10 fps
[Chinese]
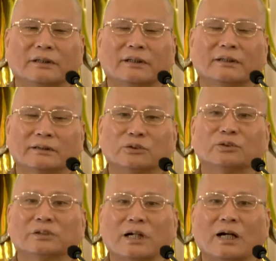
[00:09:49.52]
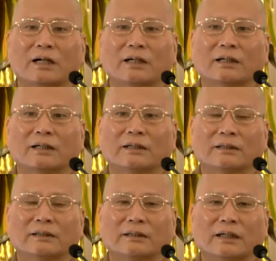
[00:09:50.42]
啊，很顺畅，
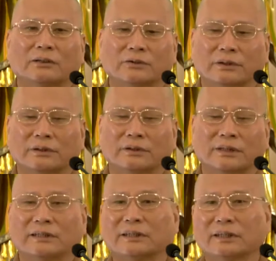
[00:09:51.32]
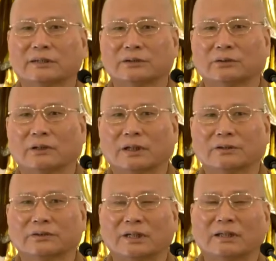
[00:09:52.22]
啊，所以在家的时候
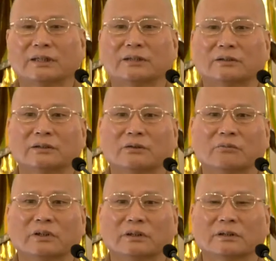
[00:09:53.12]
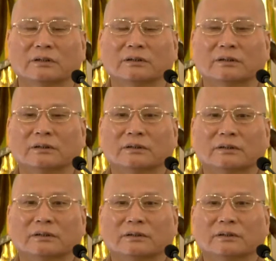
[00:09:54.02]
啊，就常听我们
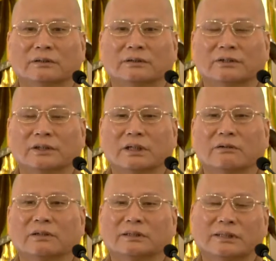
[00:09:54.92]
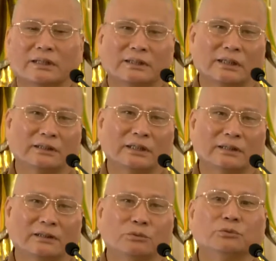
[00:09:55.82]
啊敬老和尚常讲
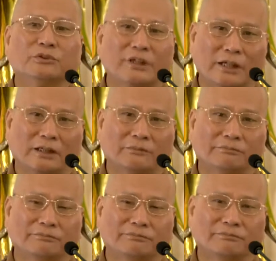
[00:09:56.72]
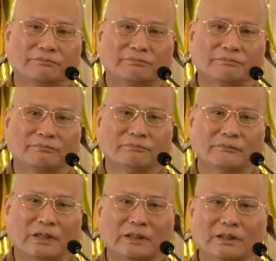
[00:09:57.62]
的护讲，
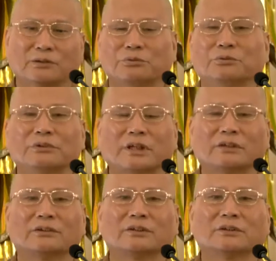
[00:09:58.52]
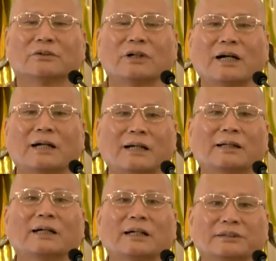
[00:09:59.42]
啊，他说护讲就是从阿
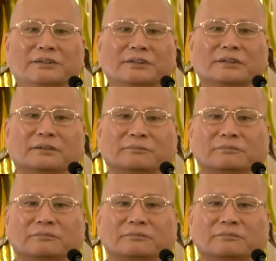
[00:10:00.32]
兰开始的，